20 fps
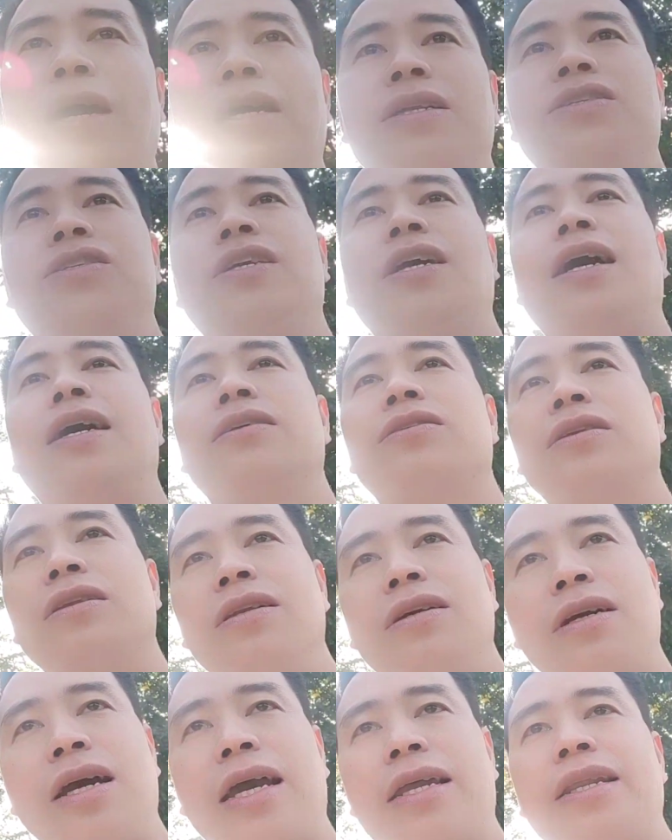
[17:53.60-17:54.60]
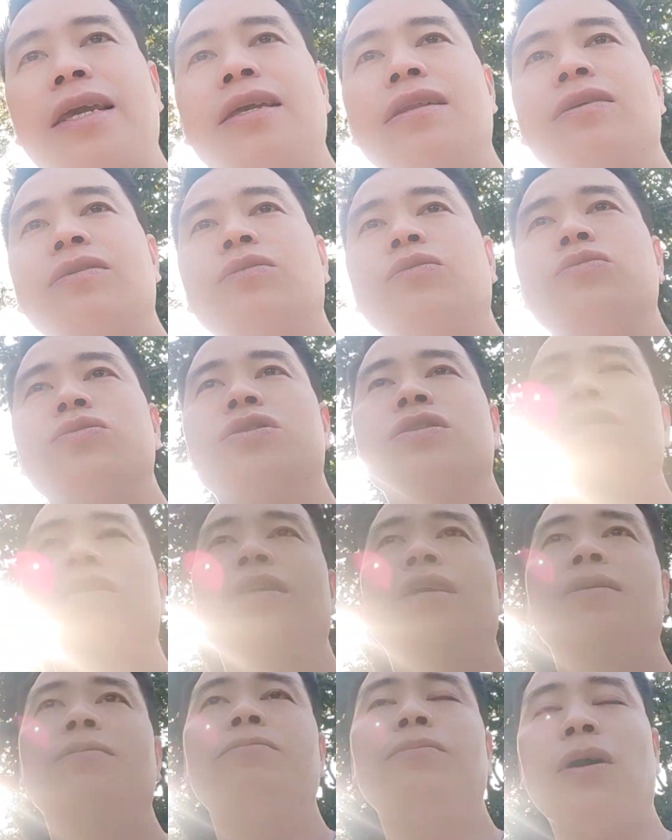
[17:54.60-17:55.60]
chỉ hai lử hai nên là cụ xử
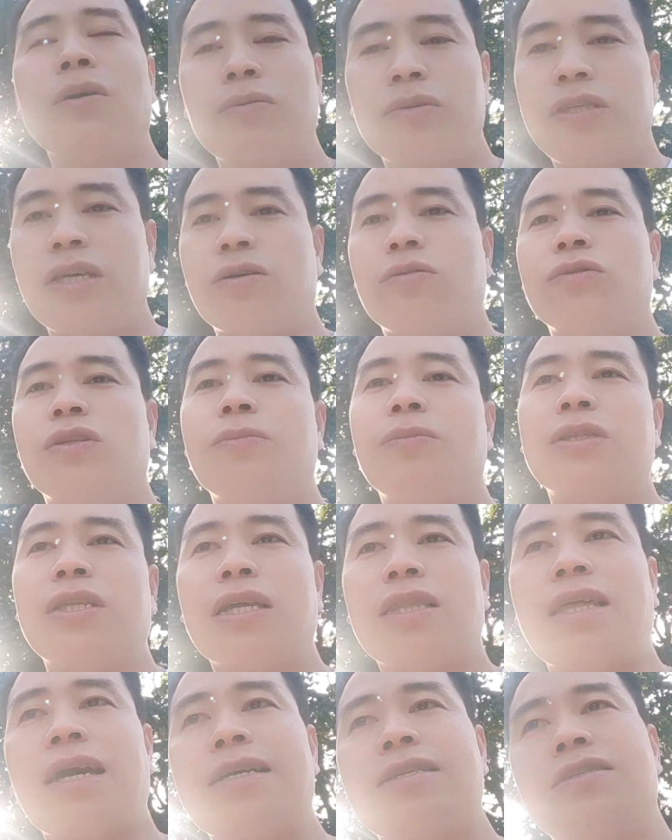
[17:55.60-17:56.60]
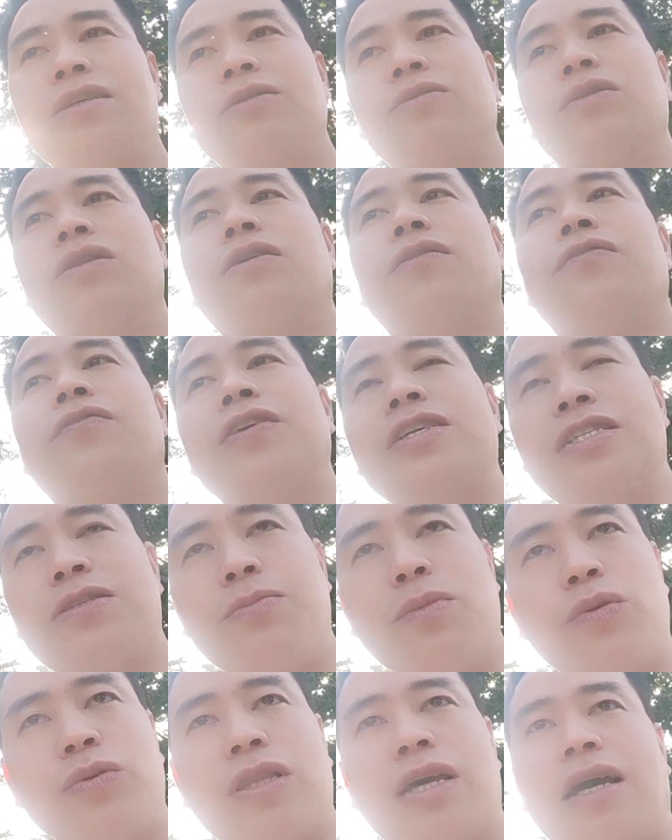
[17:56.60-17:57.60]
lý mong chỉ của tiếng muốn thay thay cho tàu
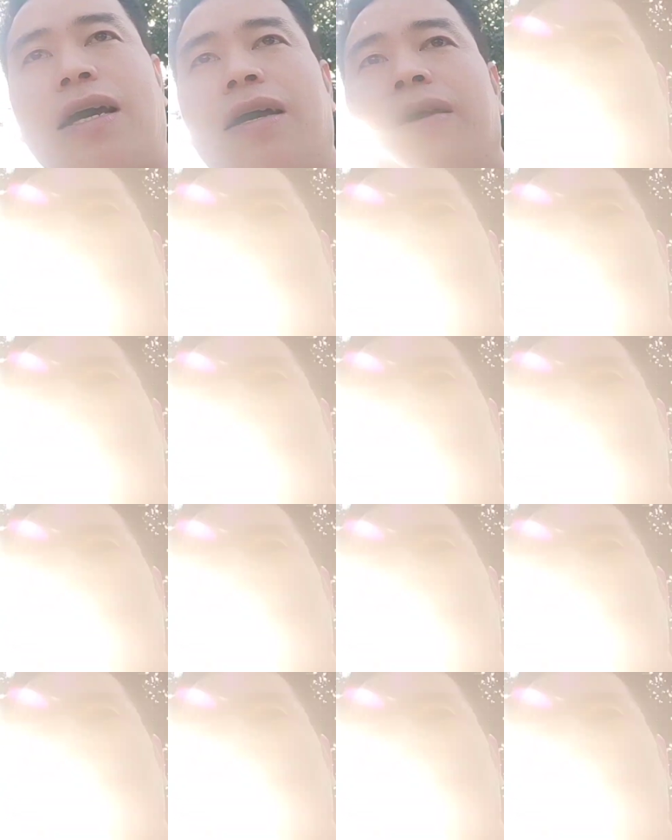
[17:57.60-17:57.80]
facebook thế